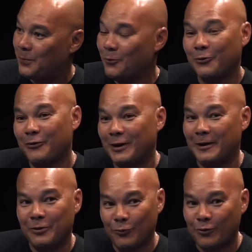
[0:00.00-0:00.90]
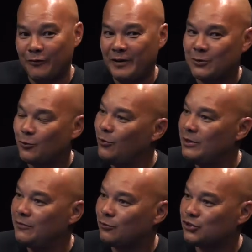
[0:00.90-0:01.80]
Donc voilà, donc en fait, eux,
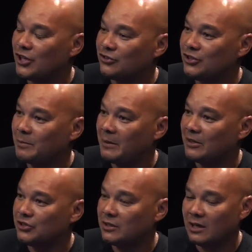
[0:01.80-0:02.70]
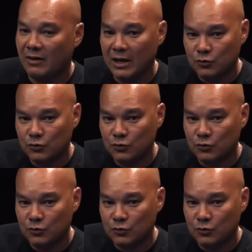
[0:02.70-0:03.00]
ils vont charger de prémâcher le travail,